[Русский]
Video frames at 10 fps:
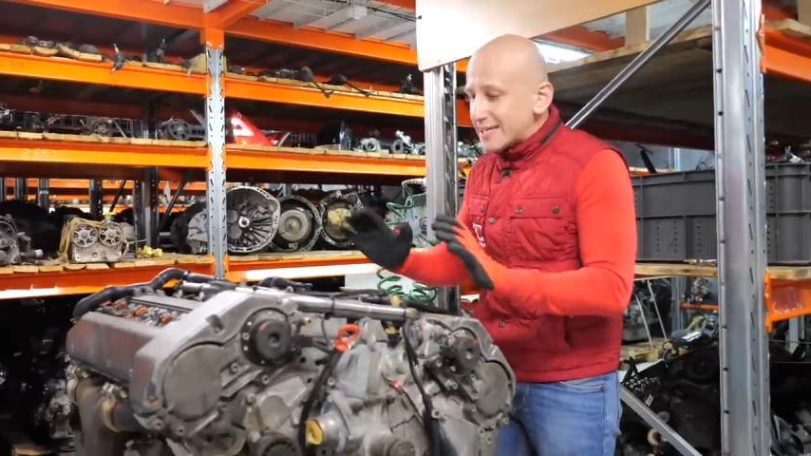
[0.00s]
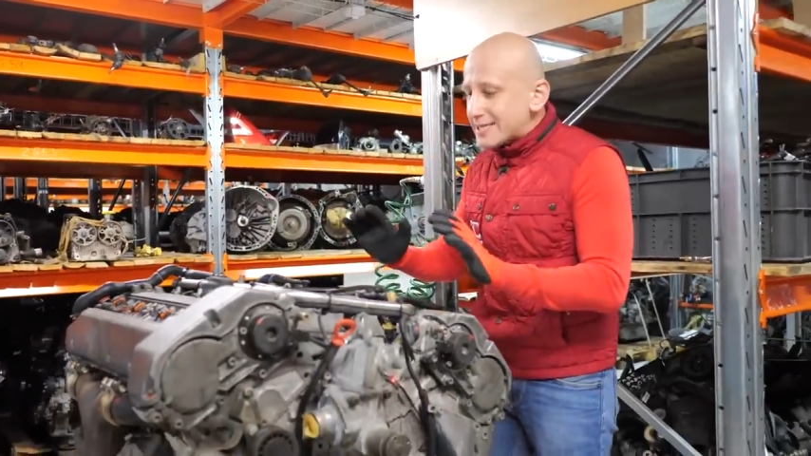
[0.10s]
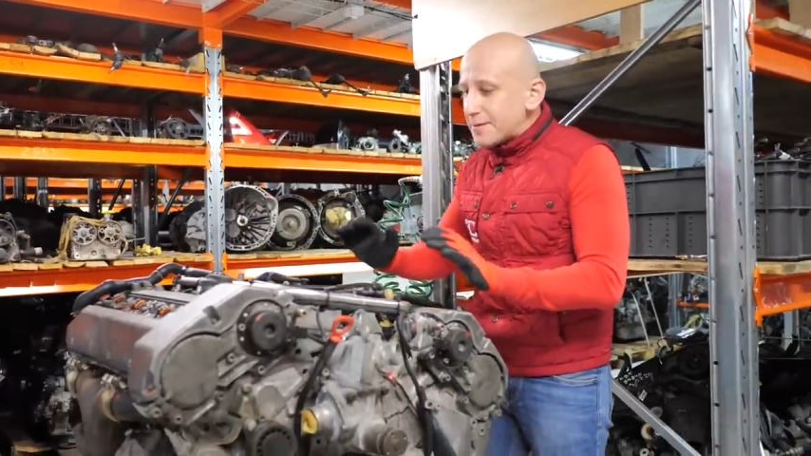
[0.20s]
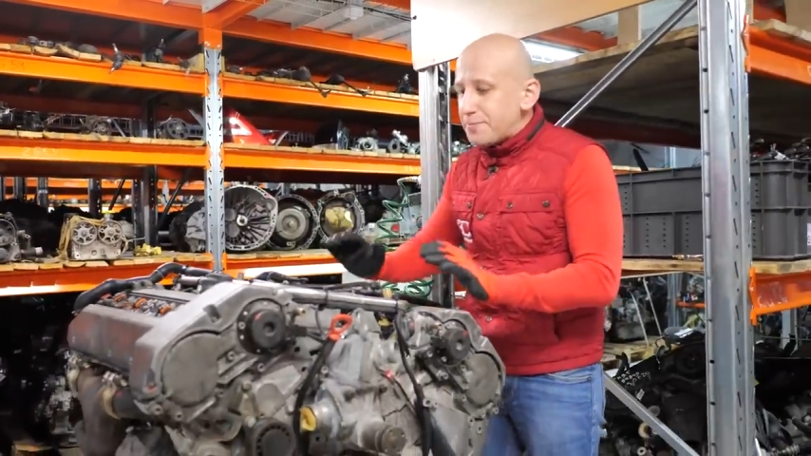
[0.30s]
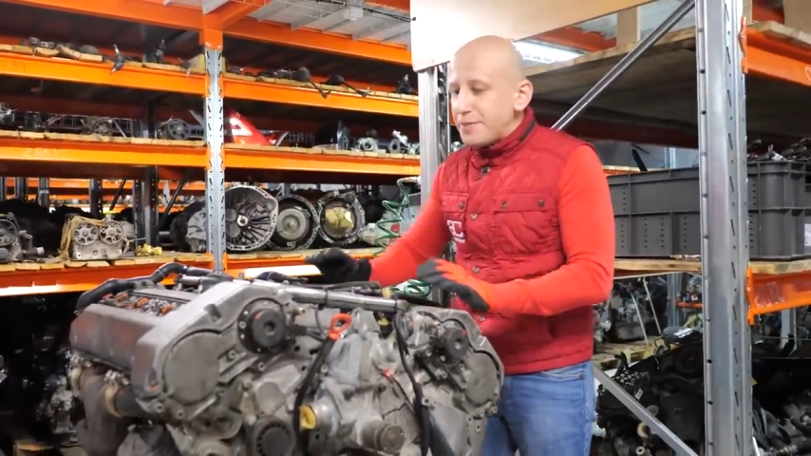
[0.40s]

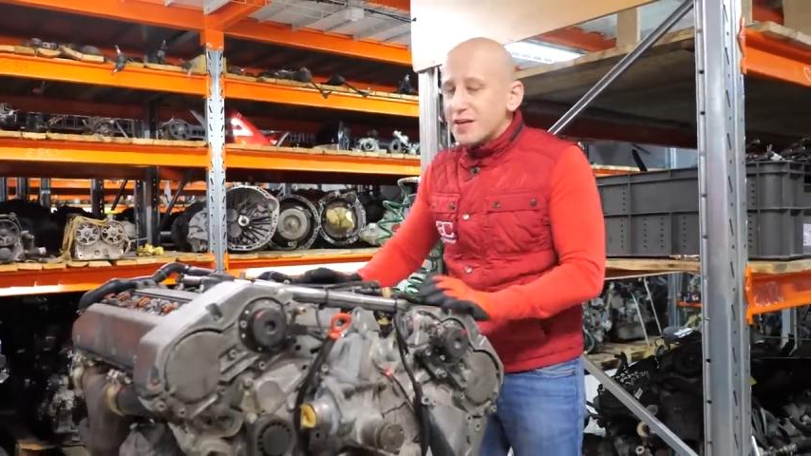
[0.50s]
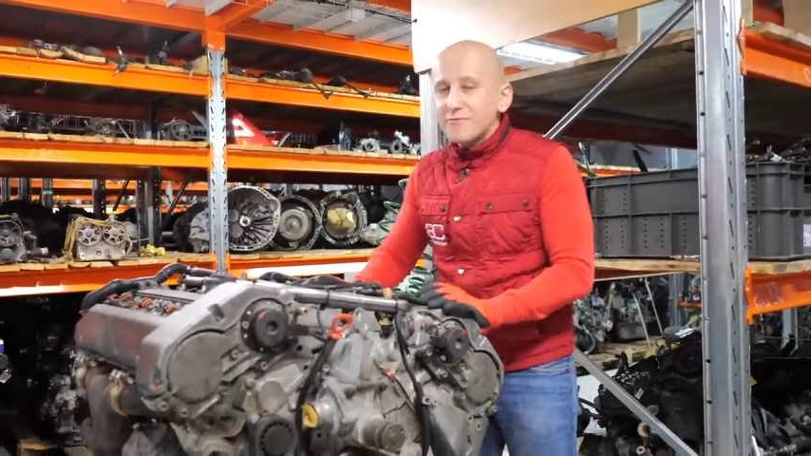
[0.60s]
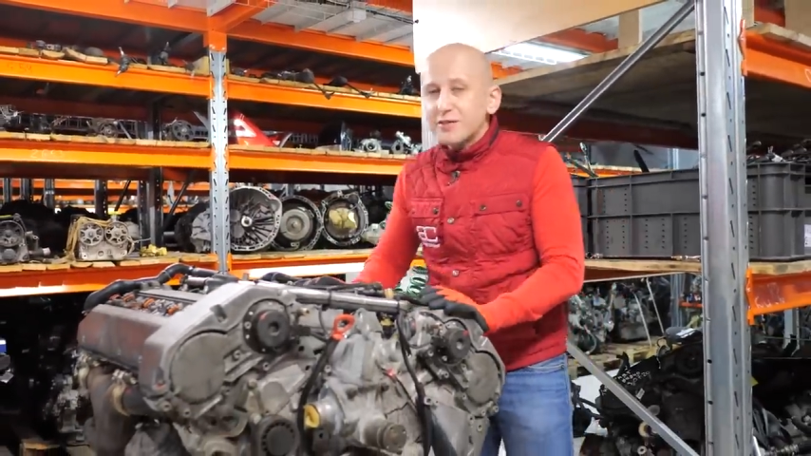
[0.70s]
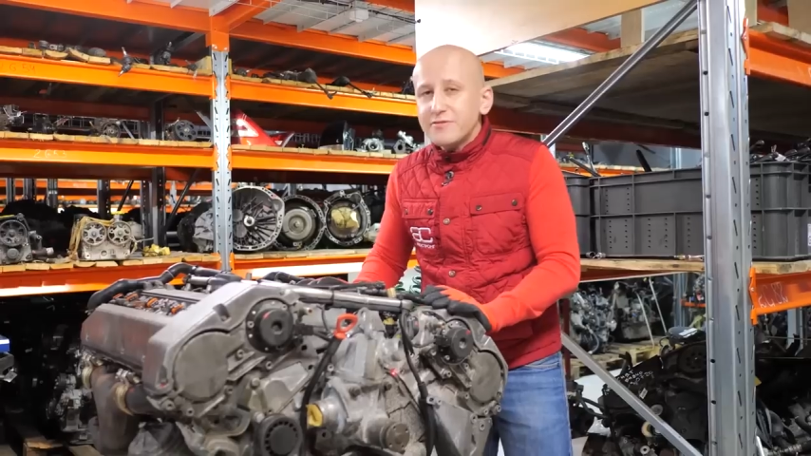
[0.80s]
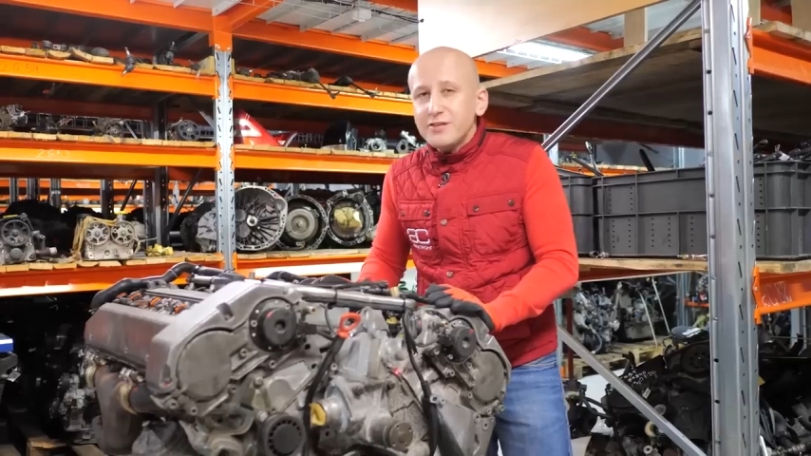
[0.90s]
Это
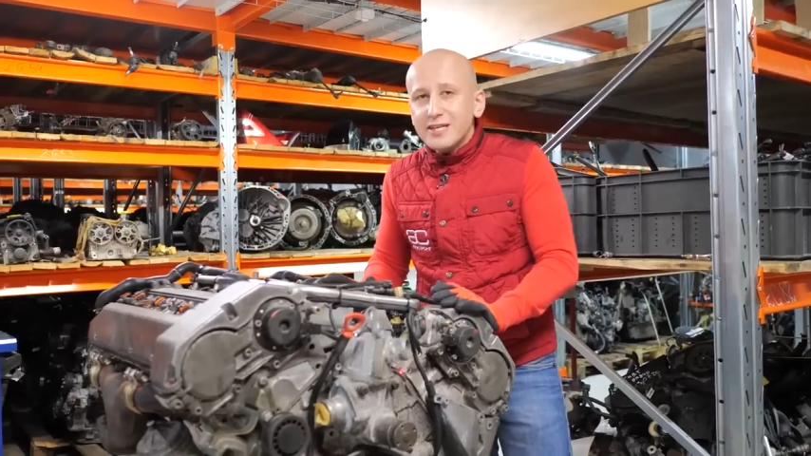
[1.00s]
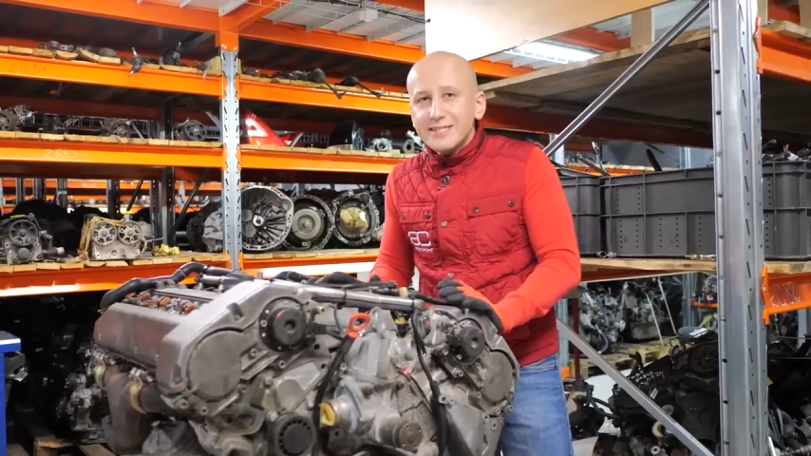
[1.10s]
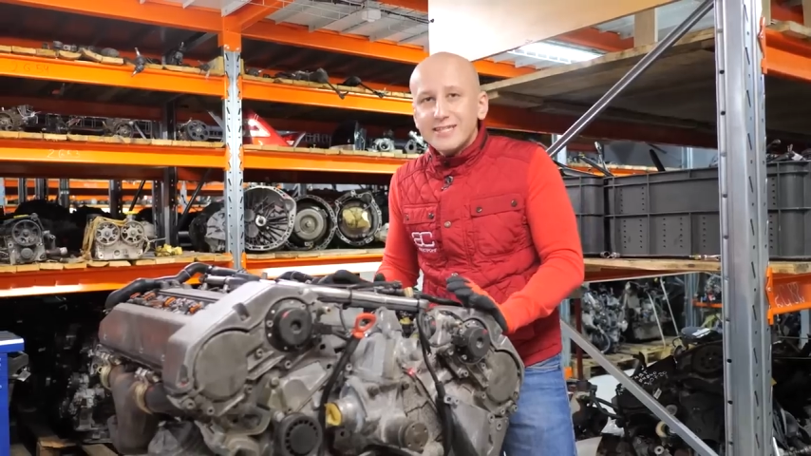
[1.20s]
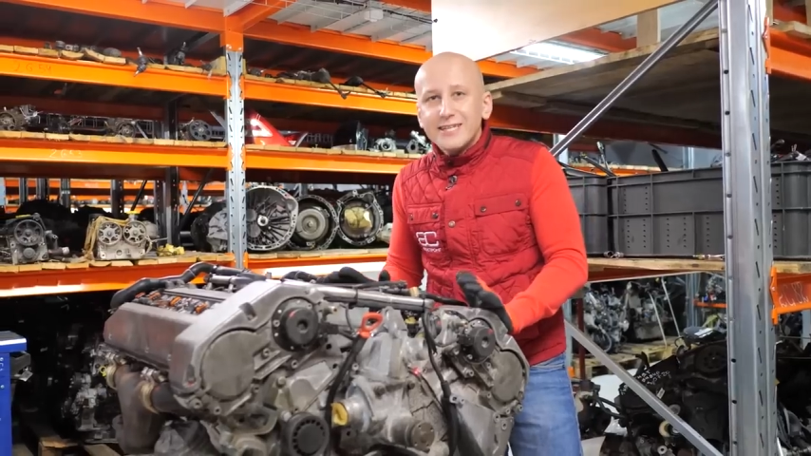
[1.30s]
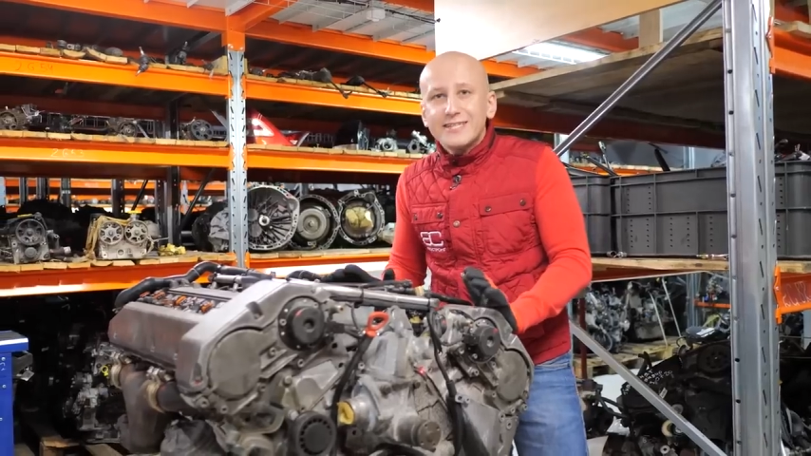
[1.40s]
первый
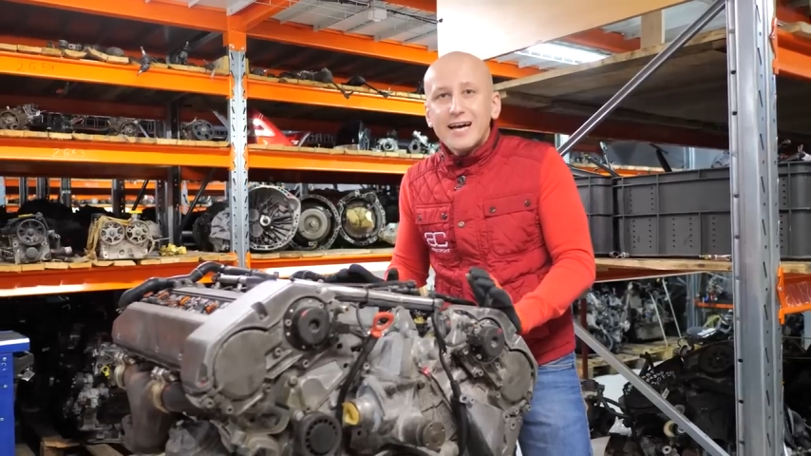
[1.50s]
двигатель